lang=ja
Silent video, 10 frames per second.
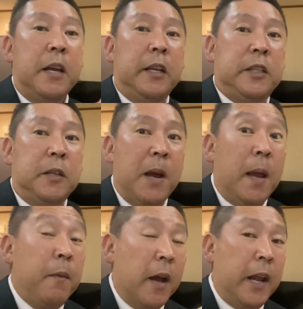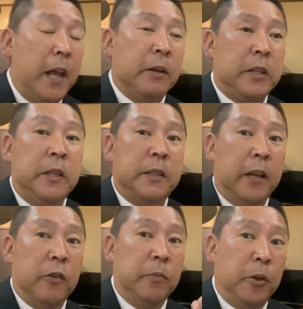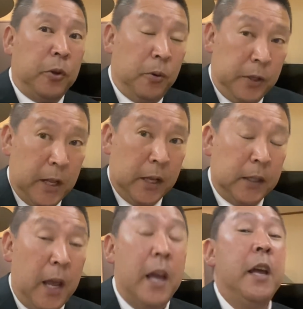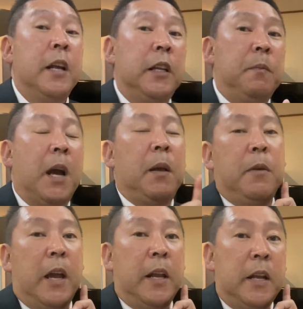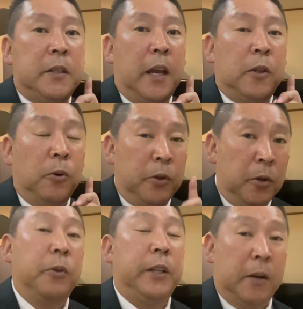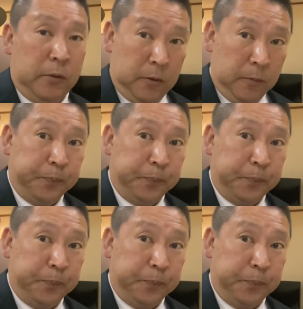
1枚目は令和新選組の票になって、2枚目は NHK 党の票になるんですよ。